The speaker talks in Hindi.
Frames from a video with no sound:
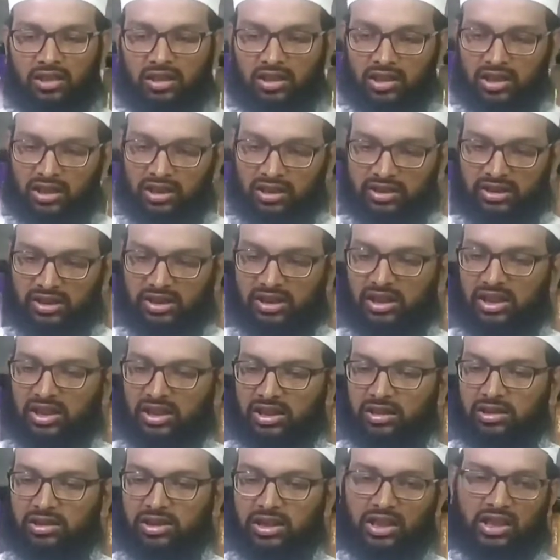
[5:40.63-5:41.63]
इसके
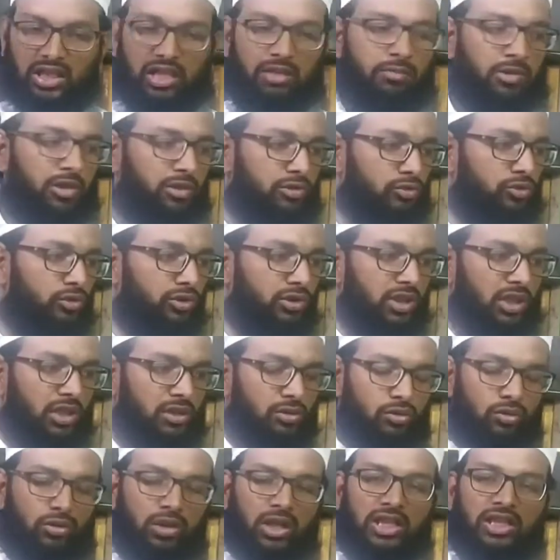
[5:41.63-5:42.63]
लिए जगह मखसूस कर
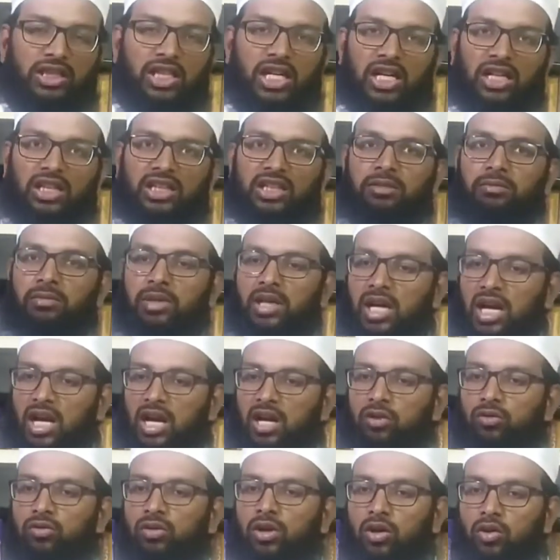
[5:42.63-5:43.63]
दूँगा ताकि मैं
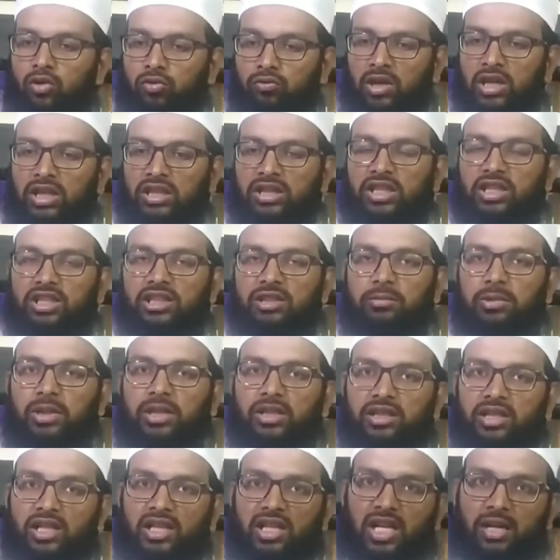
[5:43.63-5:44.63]
आऊँ और वहाँ अच्छे से
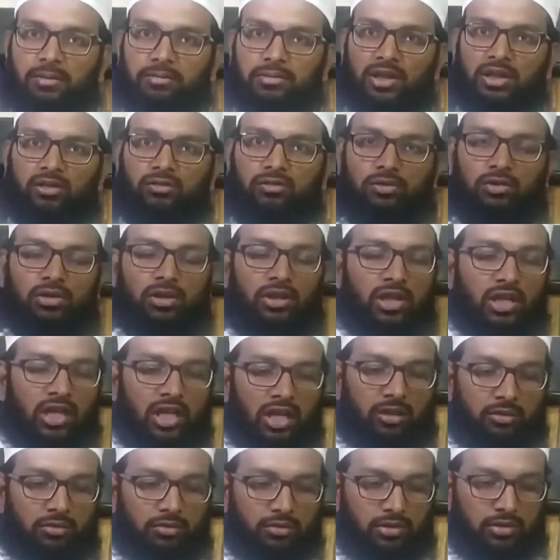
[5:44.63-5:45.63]
बैठ आप तक वो
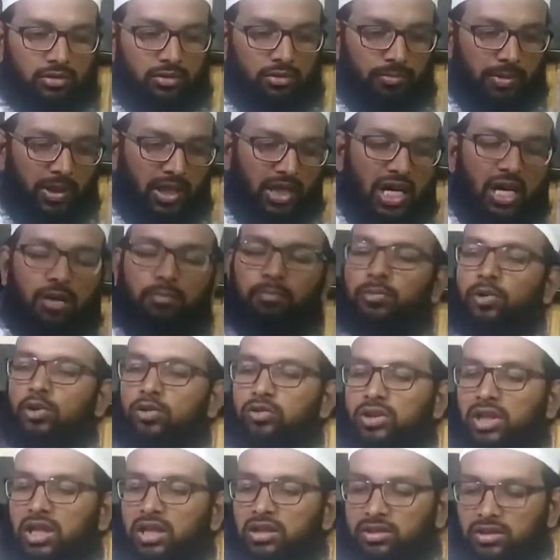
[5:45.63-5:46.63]
पैगाम
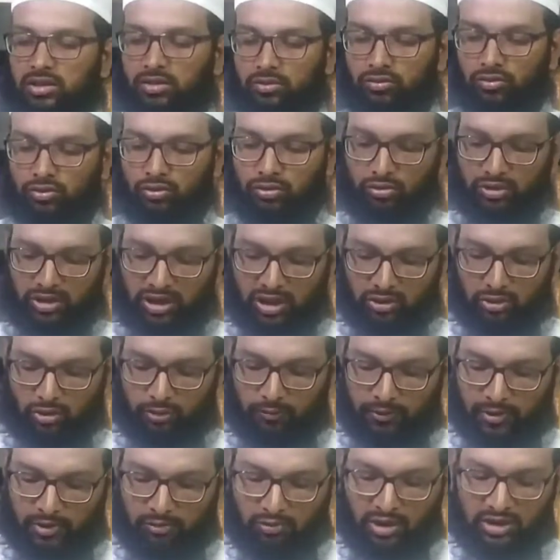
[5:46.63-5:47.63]
पहुंचा सकूं तो ये तो
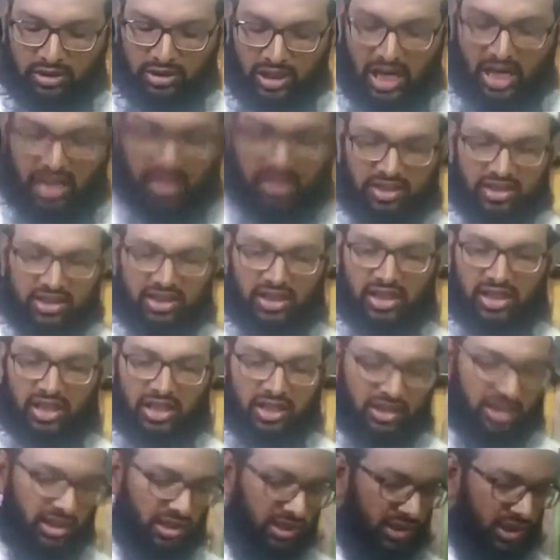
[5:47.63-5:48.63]
फिलवक्त आर्जी है
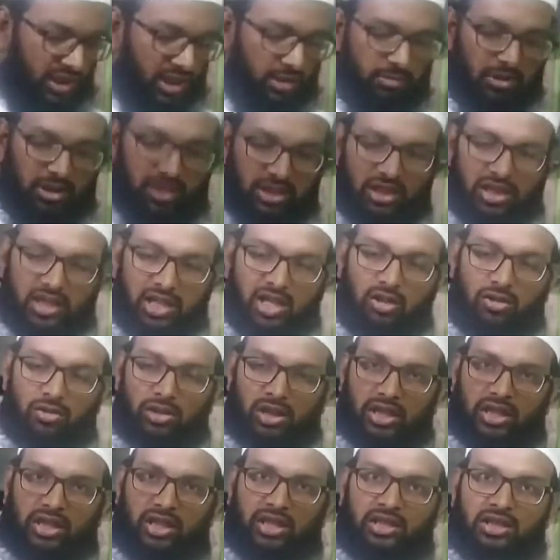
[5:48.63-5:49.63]
जिस तरह भी चल रहा हो
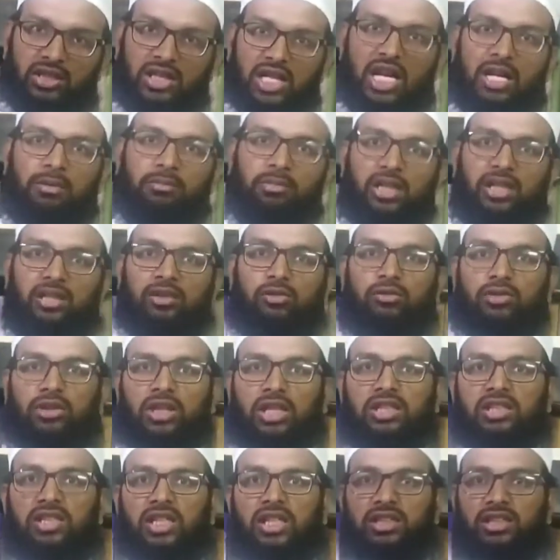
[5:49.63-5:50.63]
लेकिन काम नहीं रुकना
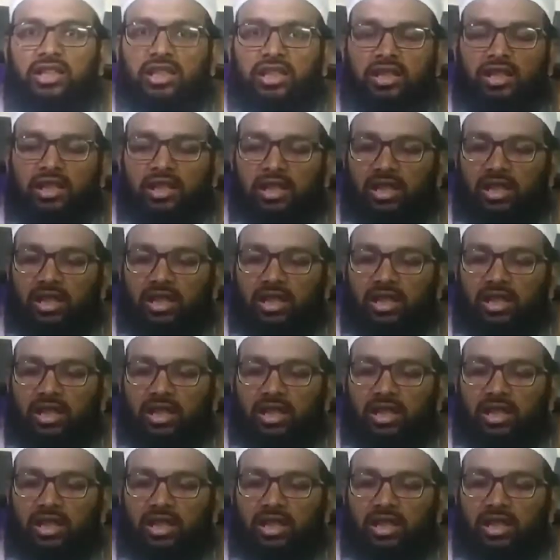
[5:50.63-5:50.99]
चाहिए